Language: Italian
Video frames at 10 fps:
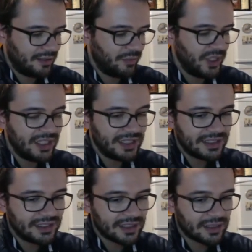
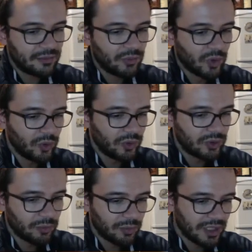Pinsir,
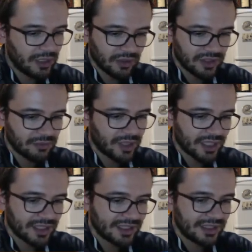molto bello, sembra
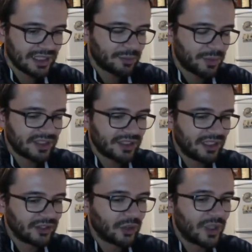che stia
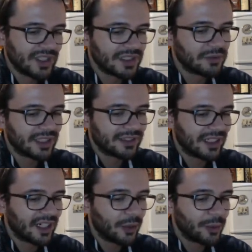aspettando quasi un
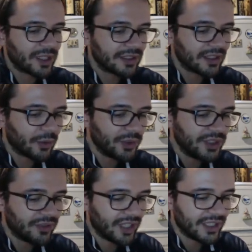attacco per, da cui
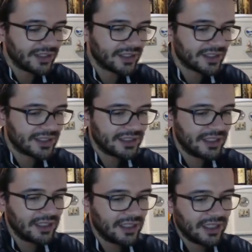
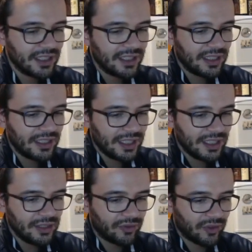difendersi.
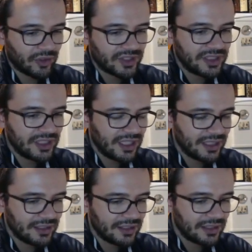Elio Fossile.